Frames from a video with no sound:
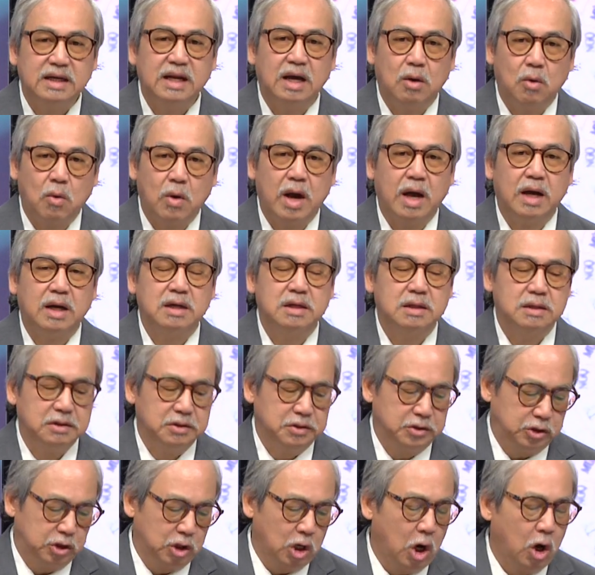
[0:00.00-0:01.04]
đàng hoàng
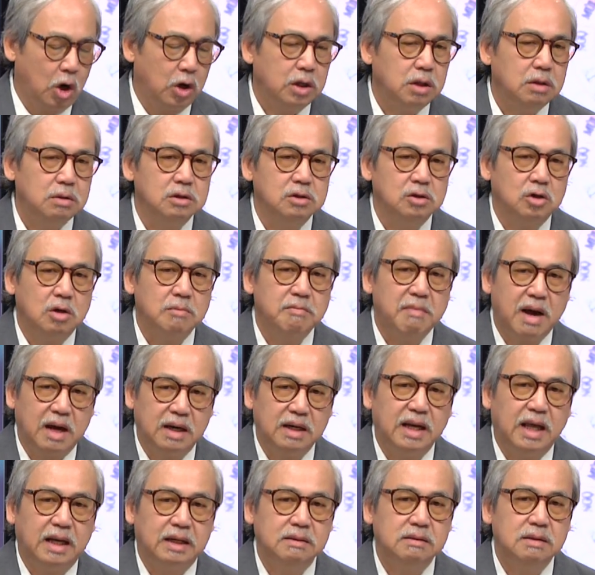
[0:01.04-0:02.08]
người giỏi người có bản
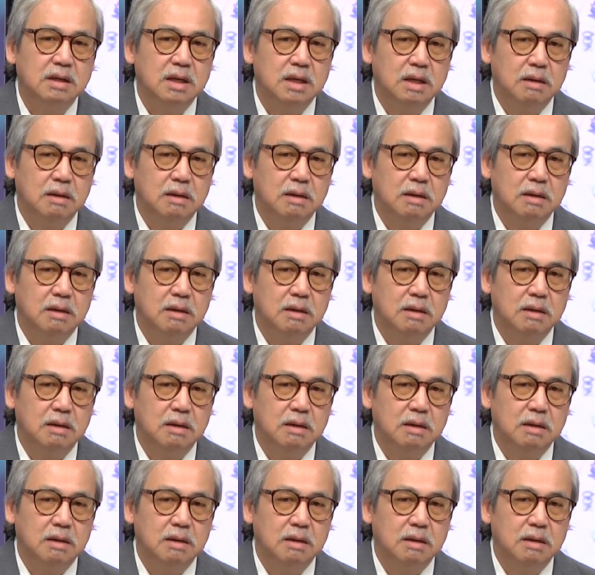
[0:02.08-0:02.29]
lãnh